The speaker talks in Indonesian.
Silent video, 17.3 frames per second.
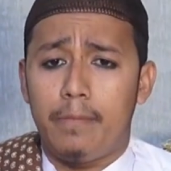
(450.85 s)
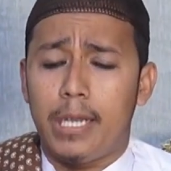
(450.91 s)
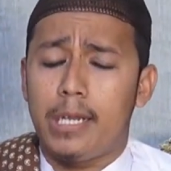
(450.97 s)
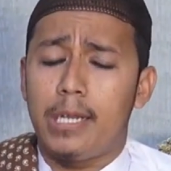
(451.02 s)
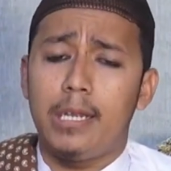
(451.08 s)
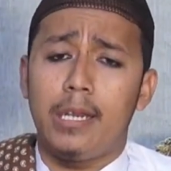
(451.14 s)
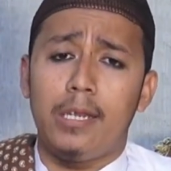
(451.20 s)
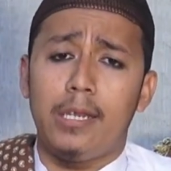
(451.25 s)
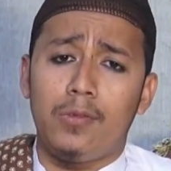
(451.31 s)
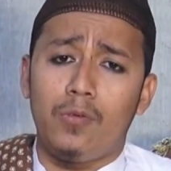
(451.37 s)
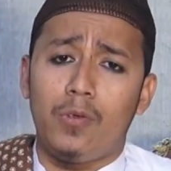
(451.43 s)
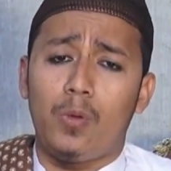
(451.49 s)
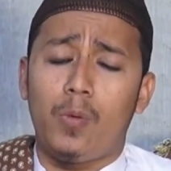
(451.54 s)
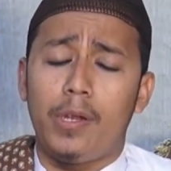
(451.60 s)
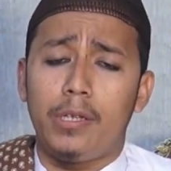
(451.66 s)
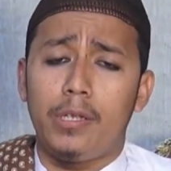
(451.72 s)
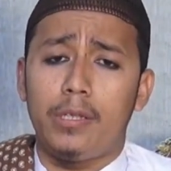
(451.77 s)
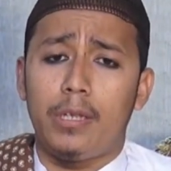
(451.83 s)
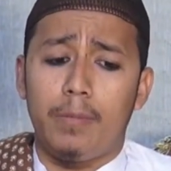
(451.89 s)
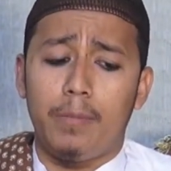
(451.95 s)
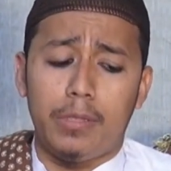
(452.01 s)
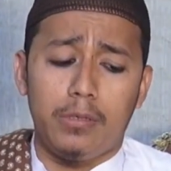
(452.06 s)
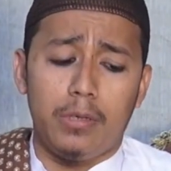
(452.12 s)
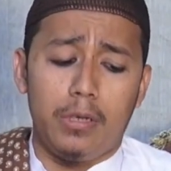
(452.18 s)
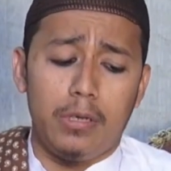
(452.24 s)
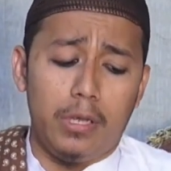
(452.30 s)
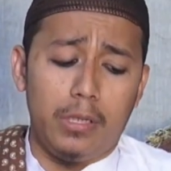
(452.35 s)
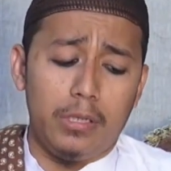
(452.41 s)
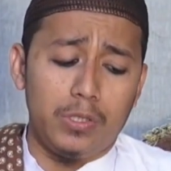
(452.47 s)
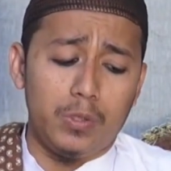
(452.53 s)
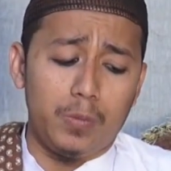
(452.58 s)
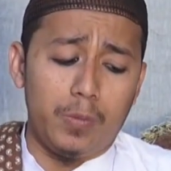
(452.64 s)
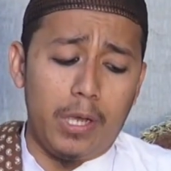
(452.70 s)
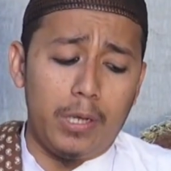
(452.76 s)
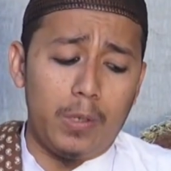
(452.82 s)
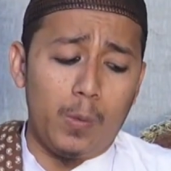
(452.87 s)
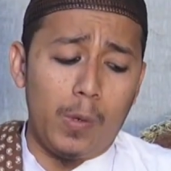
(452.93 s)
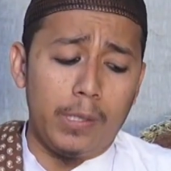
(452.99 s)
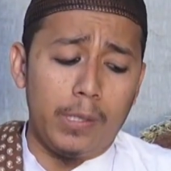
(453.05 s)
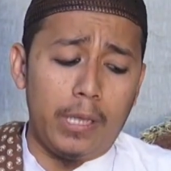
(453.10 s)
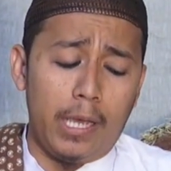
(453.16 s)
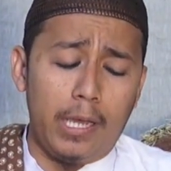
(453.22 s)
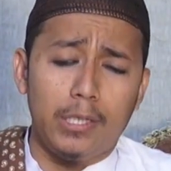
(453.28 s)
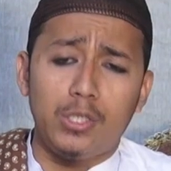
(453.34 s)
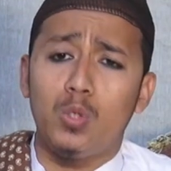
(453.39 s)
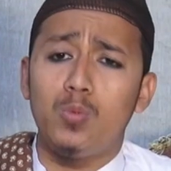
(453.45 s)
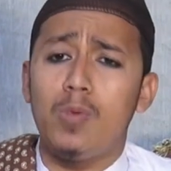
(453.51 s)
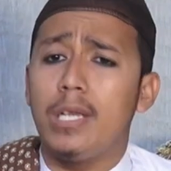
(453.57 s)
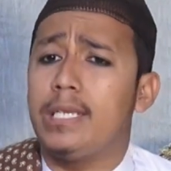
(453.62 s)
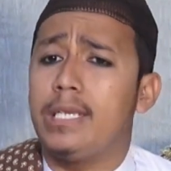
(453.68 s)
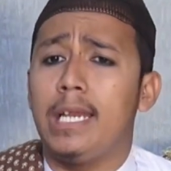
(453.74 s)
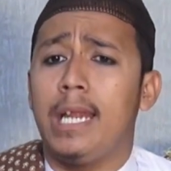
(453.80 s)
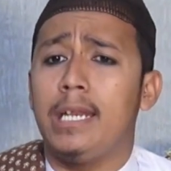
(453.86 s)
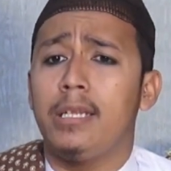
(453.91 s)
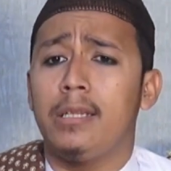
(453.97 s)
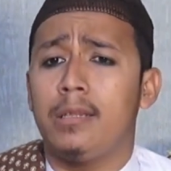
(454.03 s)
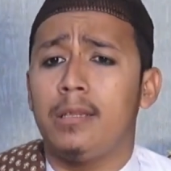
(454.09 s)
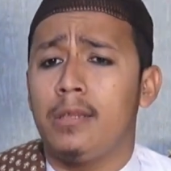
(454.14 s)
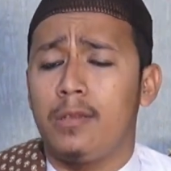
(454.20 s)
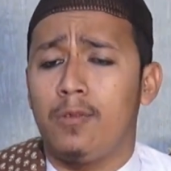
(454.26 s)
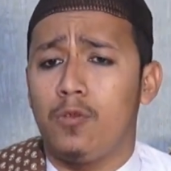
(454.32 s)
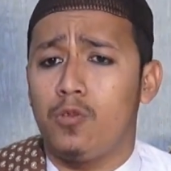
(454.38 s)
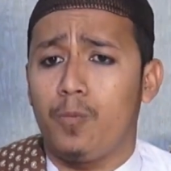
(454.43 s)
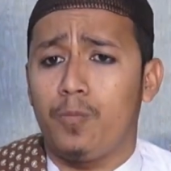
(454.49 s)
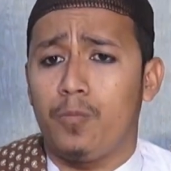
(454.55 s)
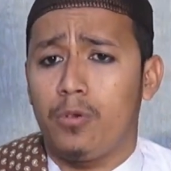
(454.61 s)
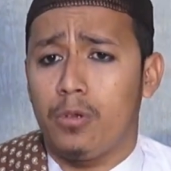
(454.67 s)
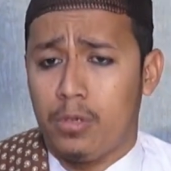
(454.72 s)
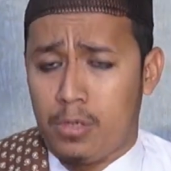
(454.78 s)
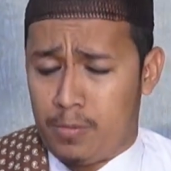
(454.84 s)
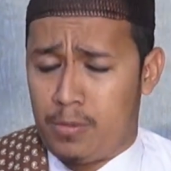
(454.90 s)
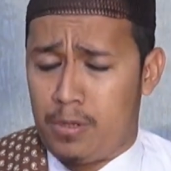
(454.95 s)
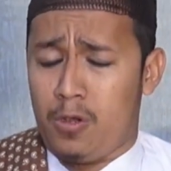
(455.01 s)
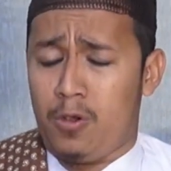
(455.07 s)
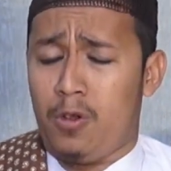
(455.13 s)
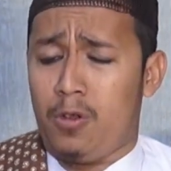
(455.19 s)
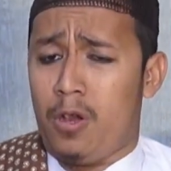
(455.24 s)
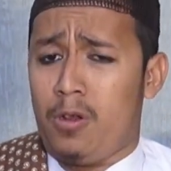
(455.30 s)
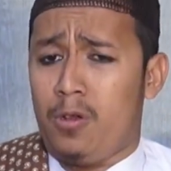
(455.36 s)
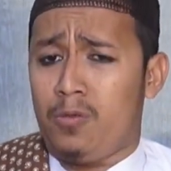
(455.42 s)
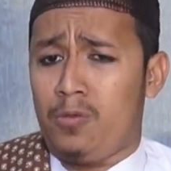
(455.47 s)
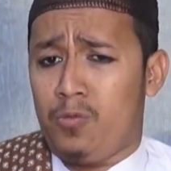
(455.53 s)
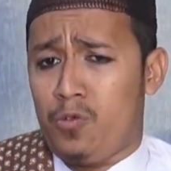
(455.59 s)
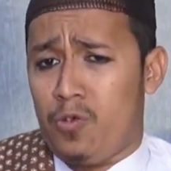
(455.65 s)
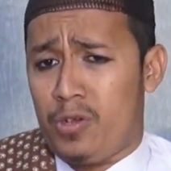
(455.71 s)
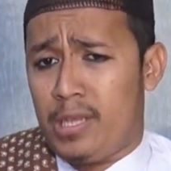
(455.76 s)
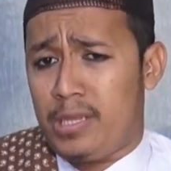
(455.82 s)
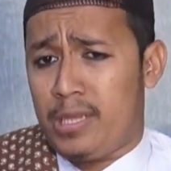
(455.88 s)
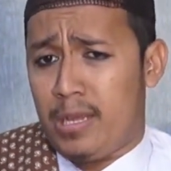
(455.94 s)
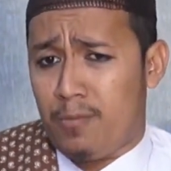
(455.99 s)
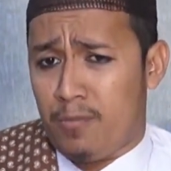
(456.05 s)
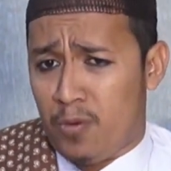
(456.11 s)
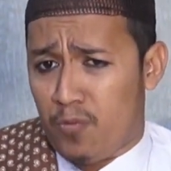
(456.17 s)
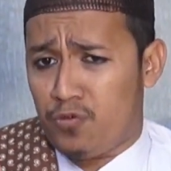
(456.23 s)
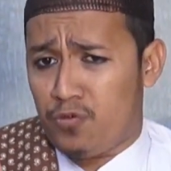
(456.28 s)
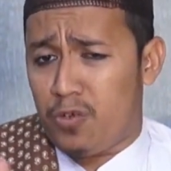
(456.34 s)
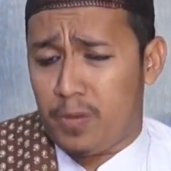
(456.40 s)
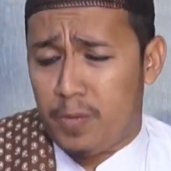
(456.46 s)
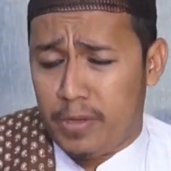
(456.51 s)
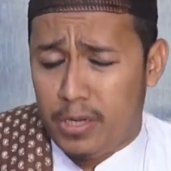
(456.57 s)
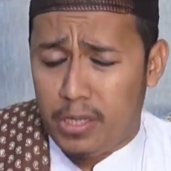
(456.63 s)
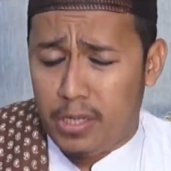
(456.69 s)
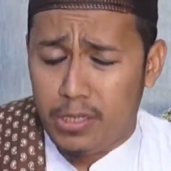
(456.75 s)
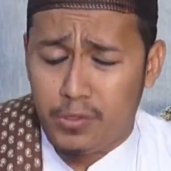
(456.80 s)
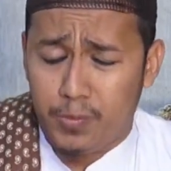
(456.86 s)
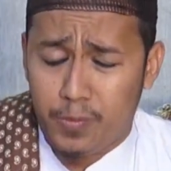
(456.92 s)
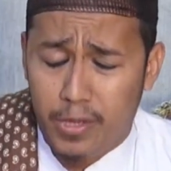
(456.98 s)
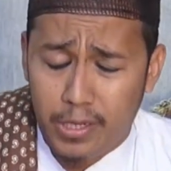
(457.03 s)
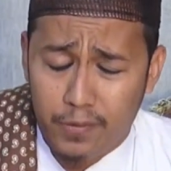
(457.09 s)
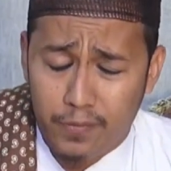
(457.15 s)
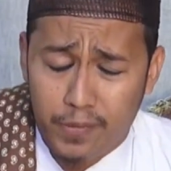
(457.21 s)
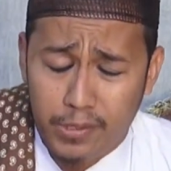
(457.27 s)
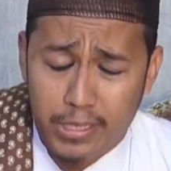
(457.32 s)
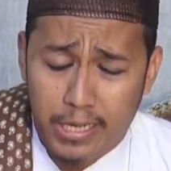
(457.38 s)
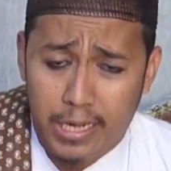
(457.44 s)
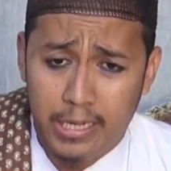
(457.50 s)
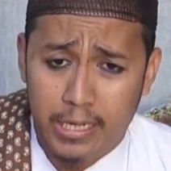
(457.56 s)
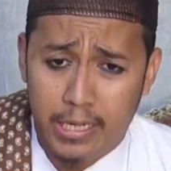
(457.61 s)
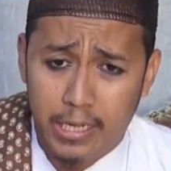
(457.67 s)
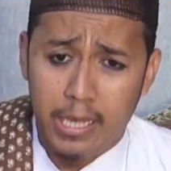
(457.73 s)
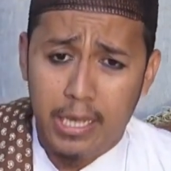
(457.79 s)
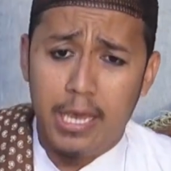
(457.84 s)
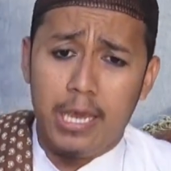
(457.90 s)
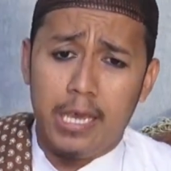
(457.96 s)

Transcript: Maka dari itu ikhwan yang dirahmati oleh Allah Subhanahu Wa Taala, semua jalan tetap tertutup untuk kita berusul kepada Allah Subhanahu Wa Taala.